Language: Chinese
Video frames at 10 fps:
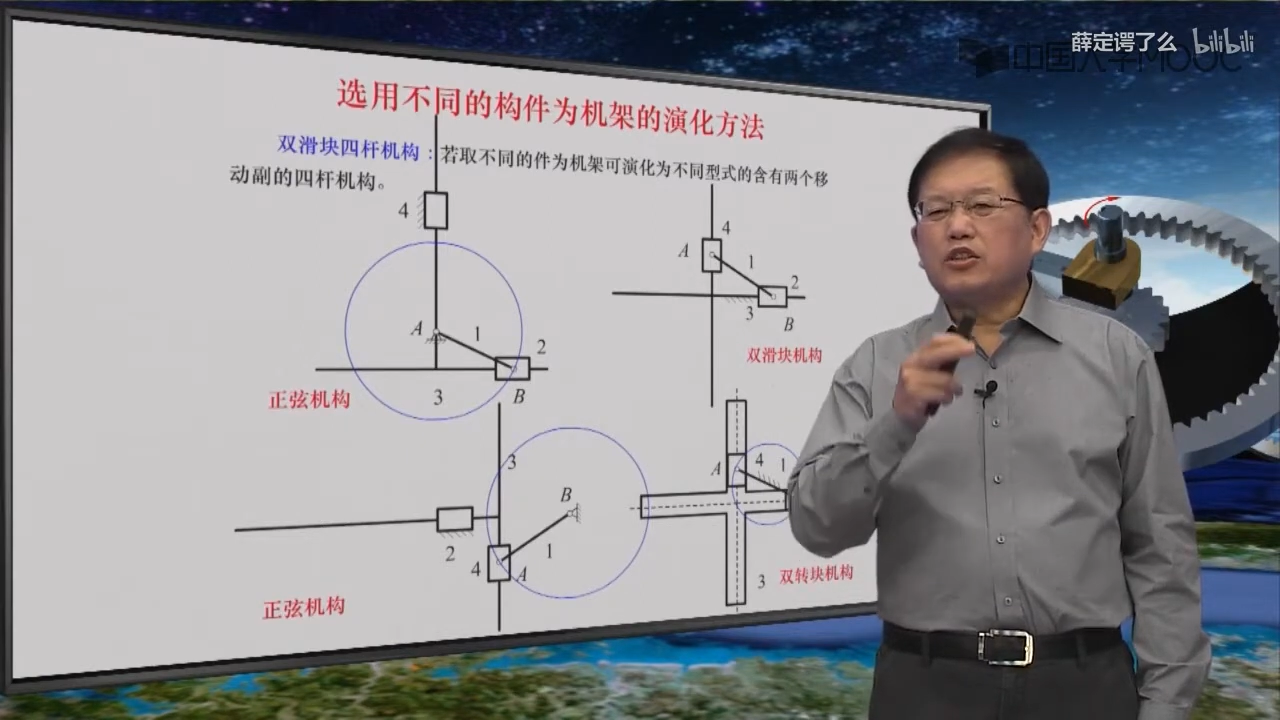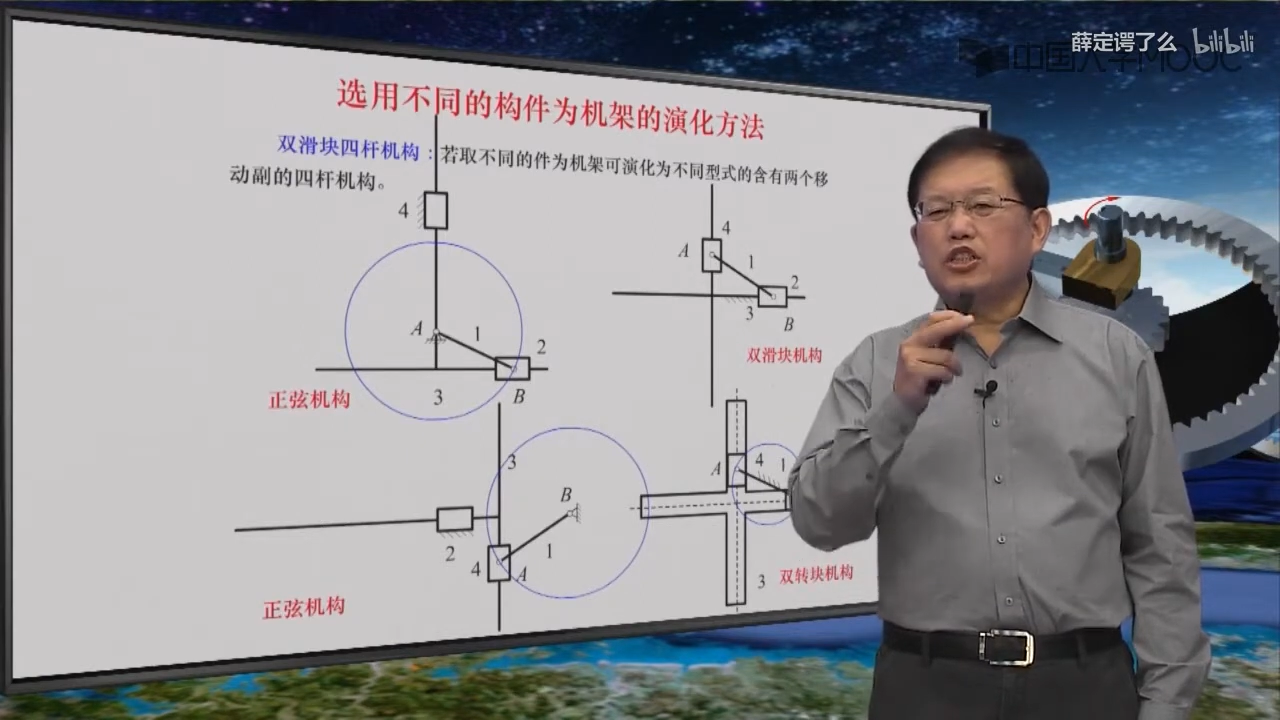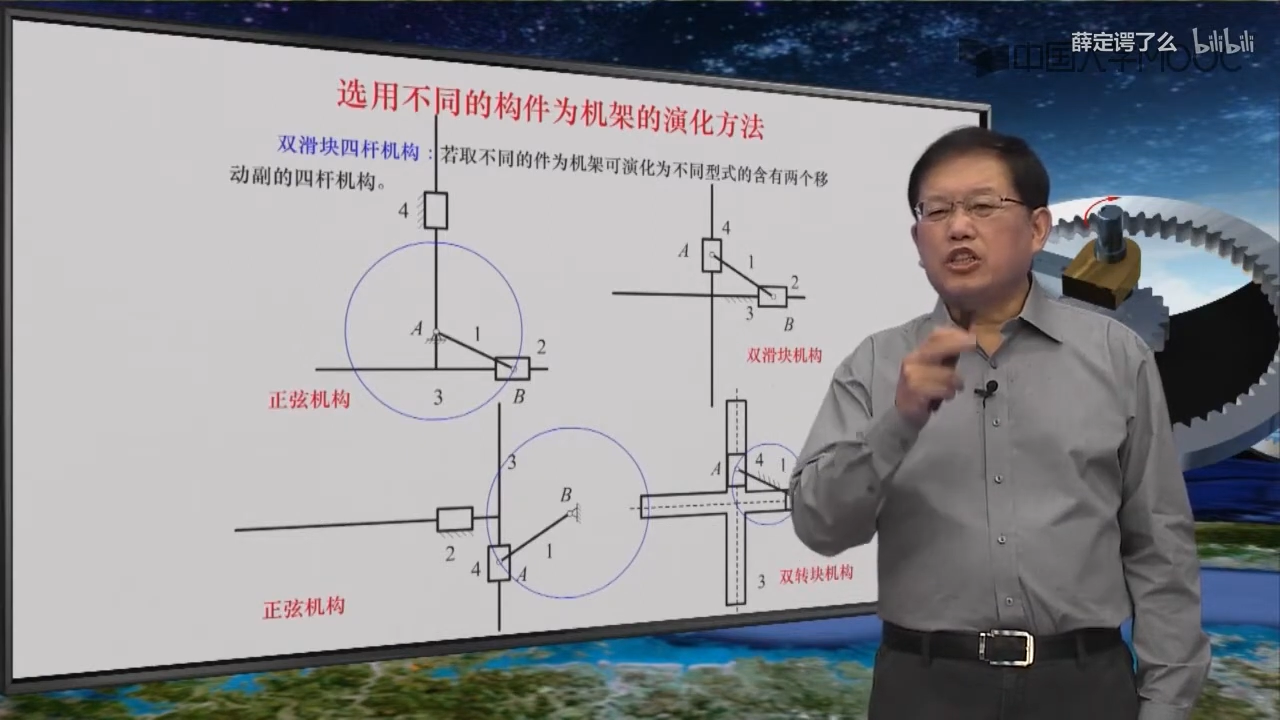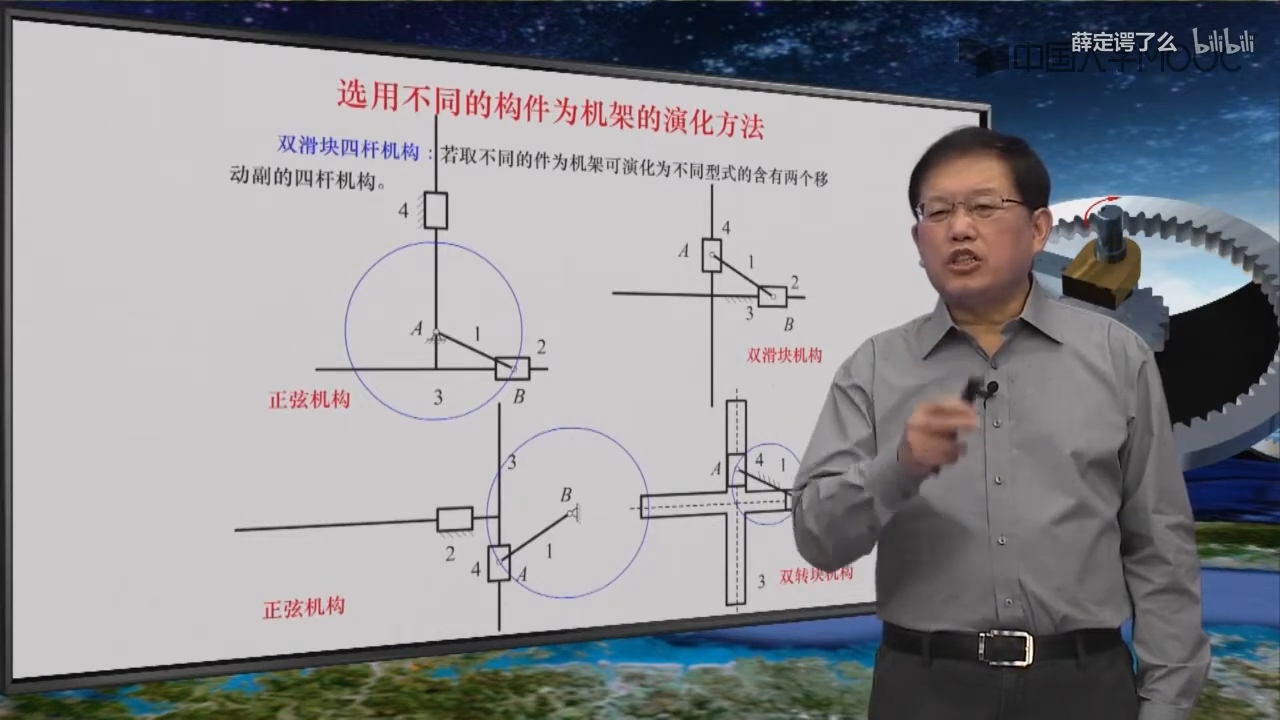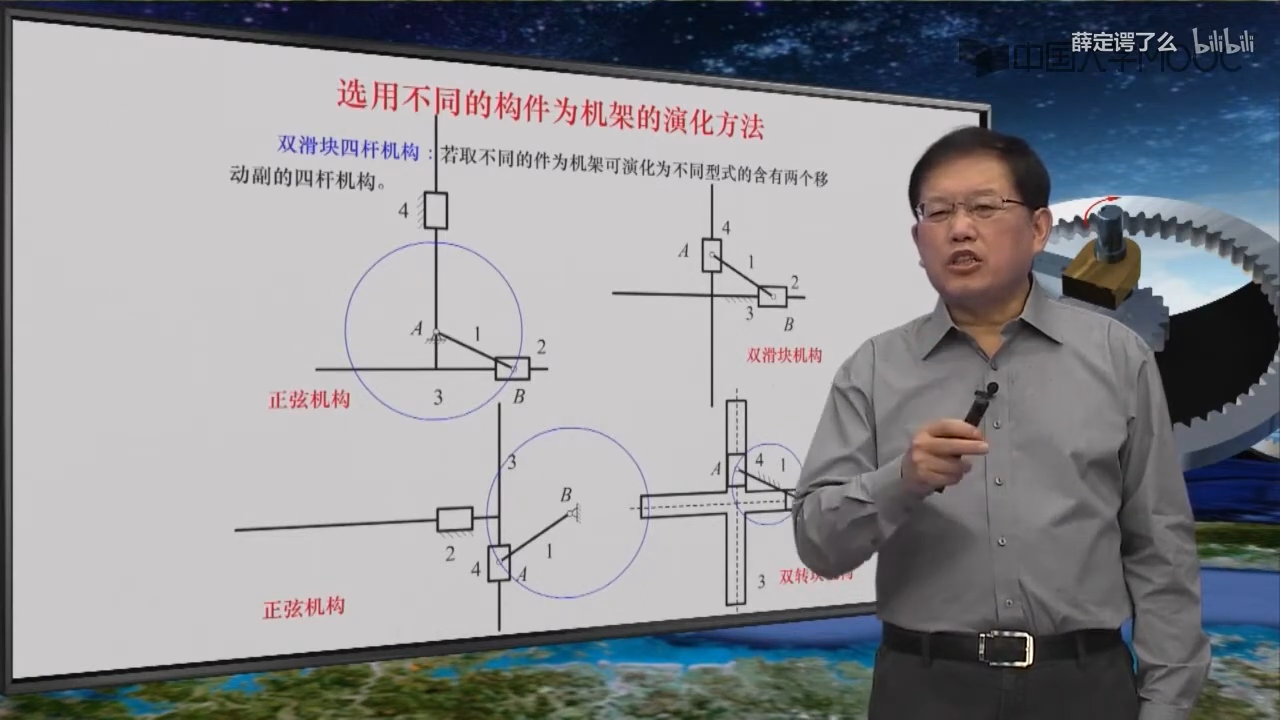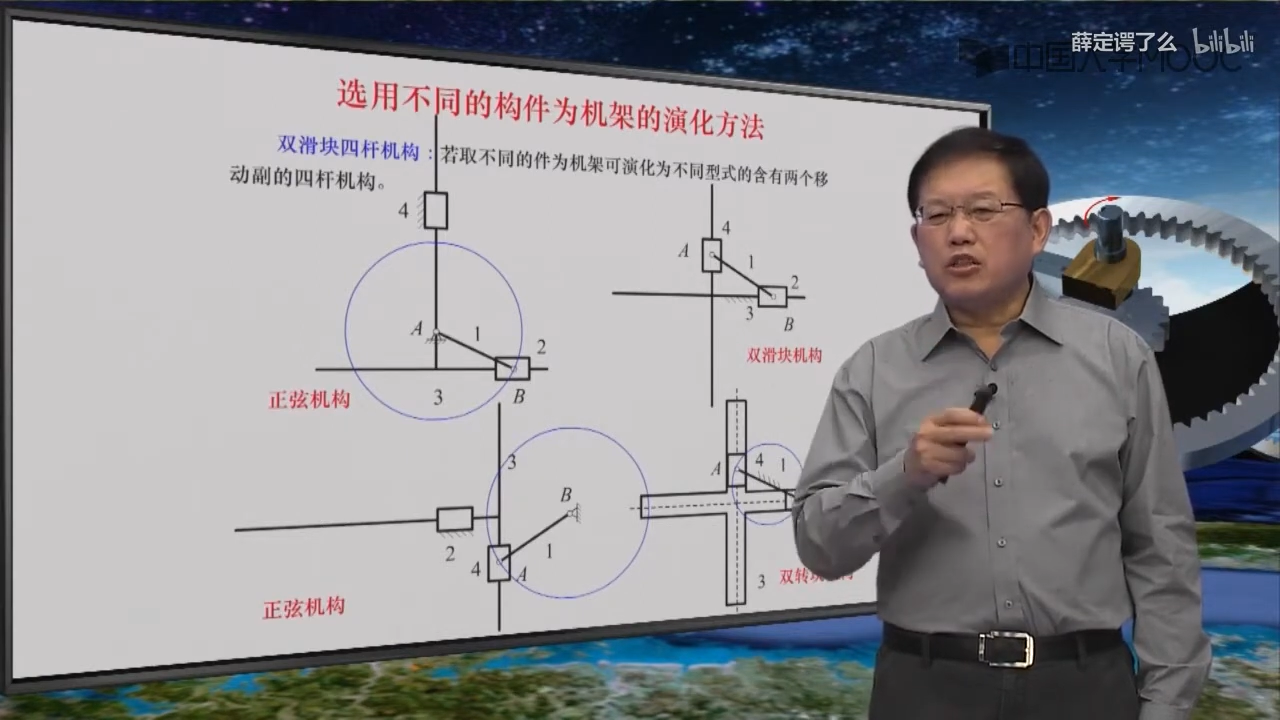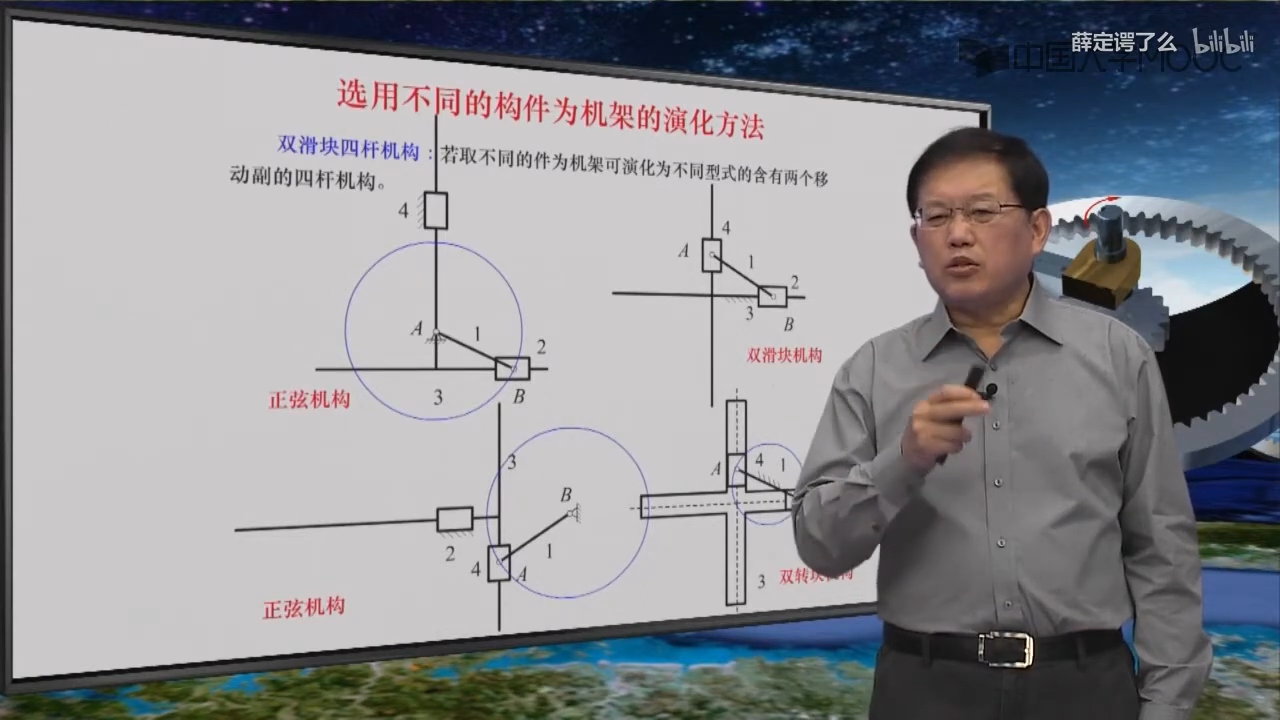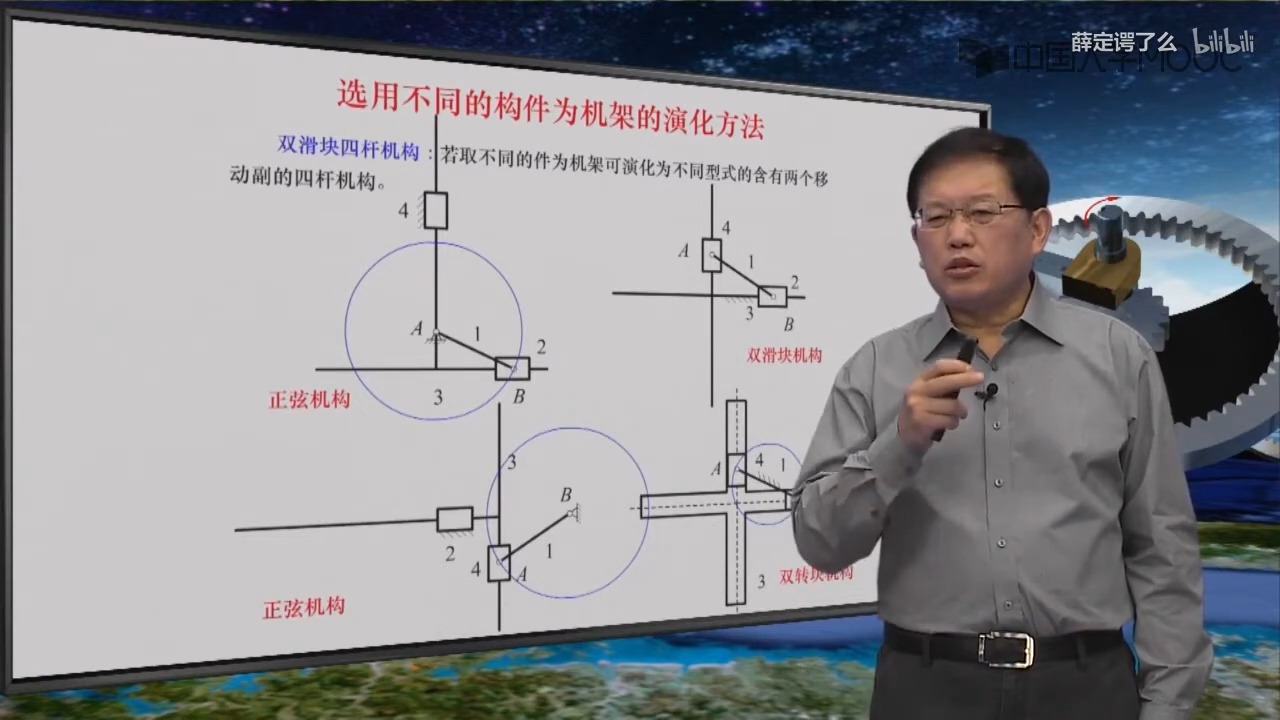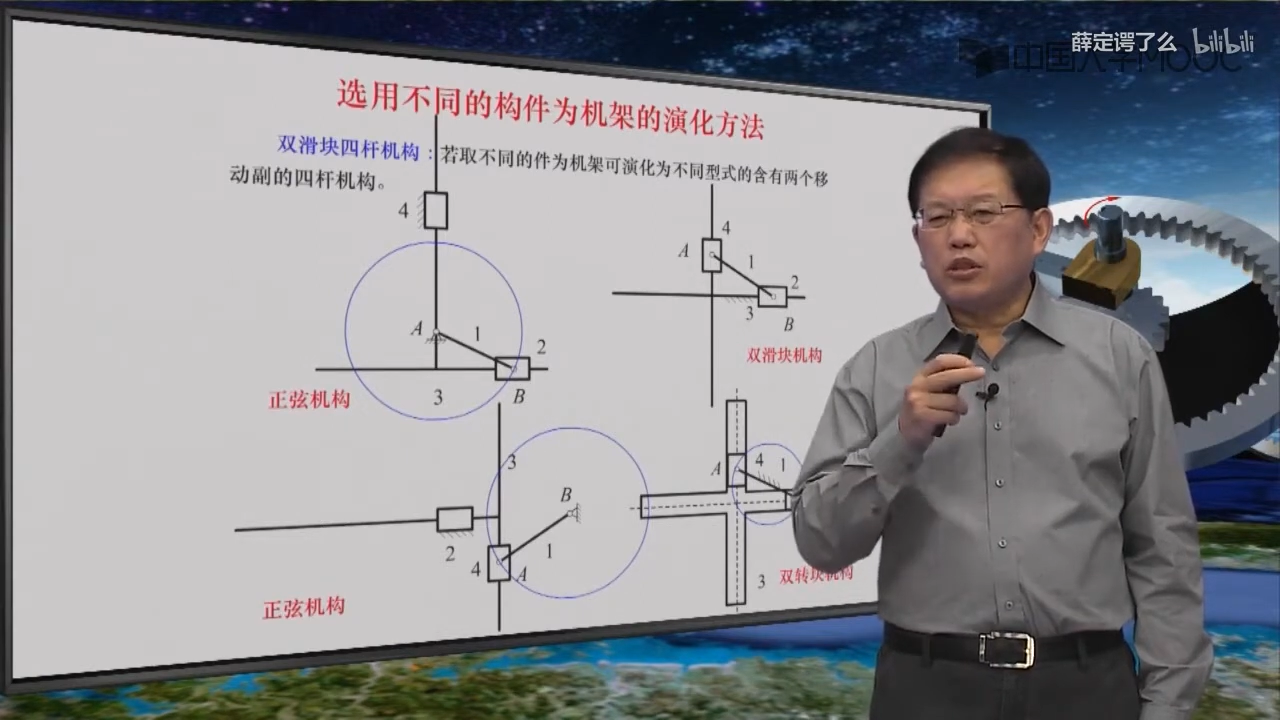只是